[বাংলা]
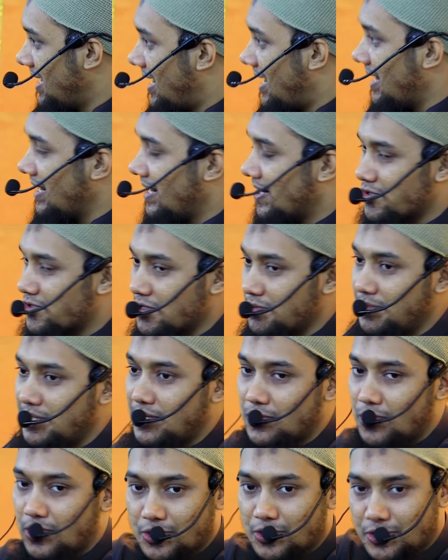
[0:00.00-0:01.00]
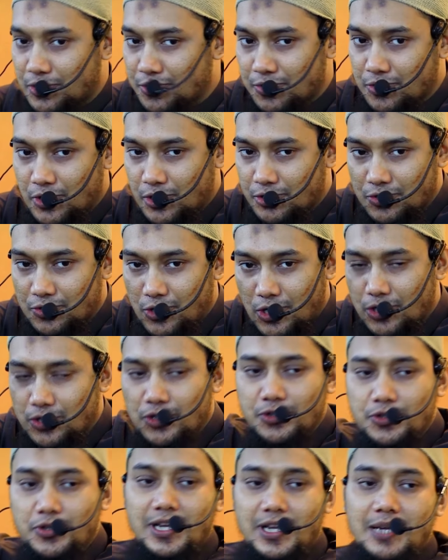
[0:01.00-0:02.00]
আল্লাহর জমিনে
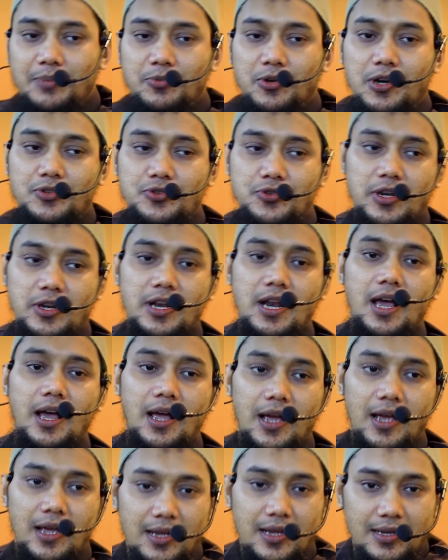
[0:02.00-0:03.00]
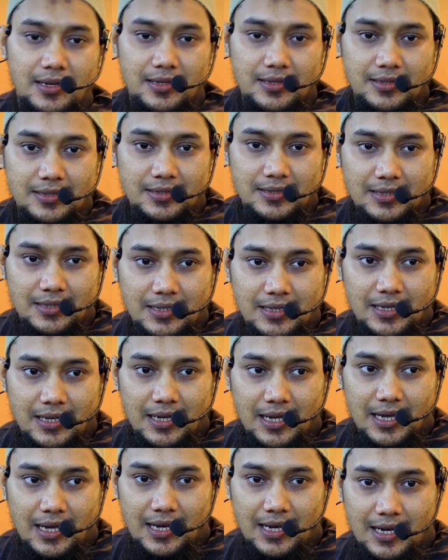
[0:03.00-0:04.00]
গণতন্ত্র কায়েম করার জন্য না
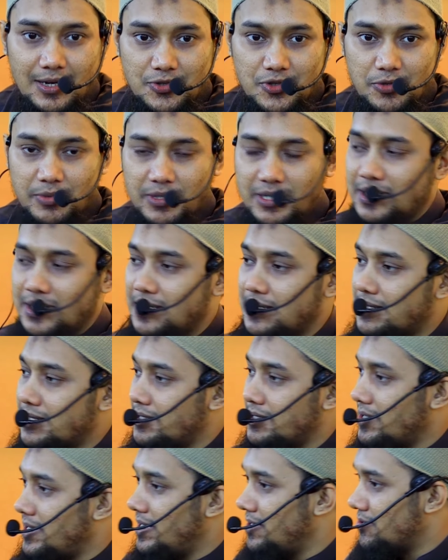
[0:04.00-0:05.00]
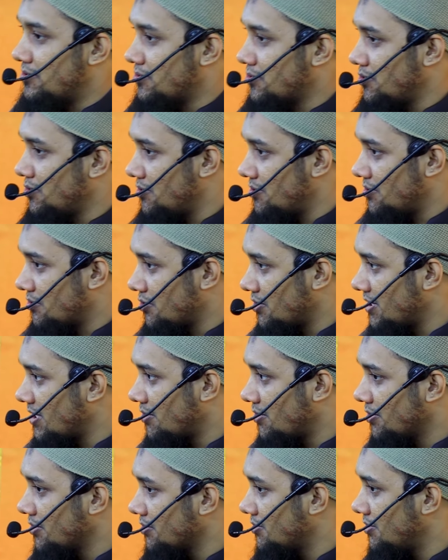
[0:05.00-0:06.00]
আল্লাহর জমিনে এই
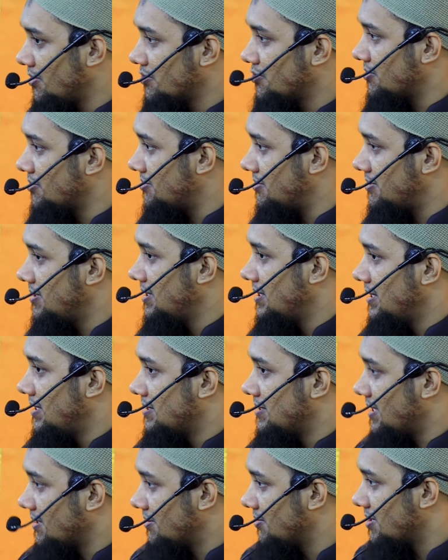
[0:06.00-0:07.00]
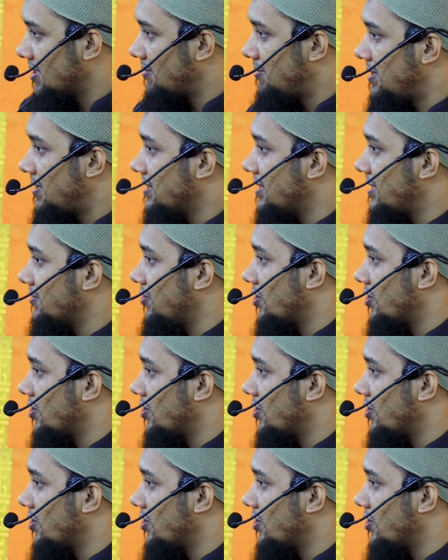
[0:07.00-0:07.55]
তথাকথিত জাতীয়তাবাদ আর